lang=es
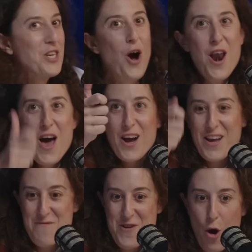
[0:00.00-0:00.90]
hola, aquí
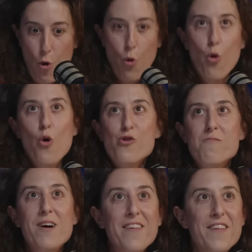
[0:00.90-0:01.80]
mira, joder, soy
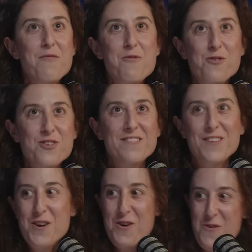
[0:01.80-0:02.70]
más grande que Burgos
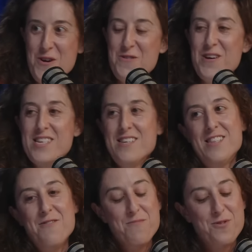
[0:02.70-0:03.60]
entero. Bueno, así
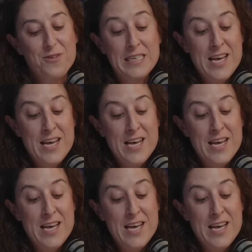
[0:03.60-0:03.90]
estaba un poco.